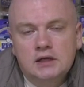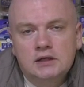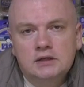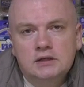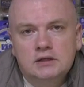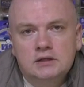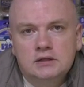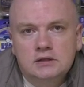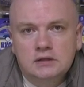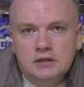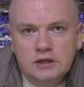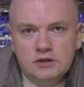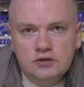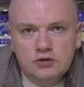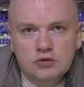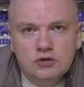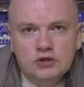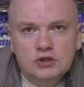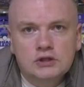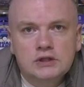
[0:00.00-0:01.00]
из
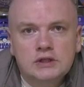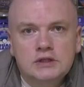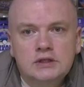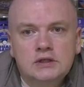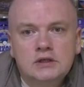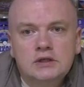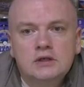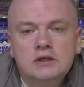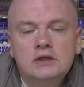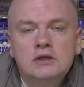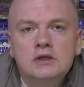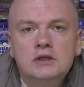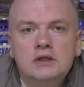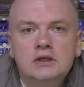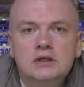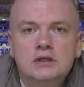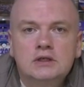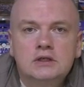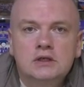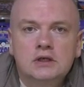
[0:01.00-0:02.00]
надежности,
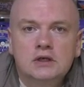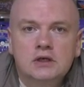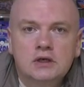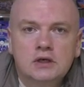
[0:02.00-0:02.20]
из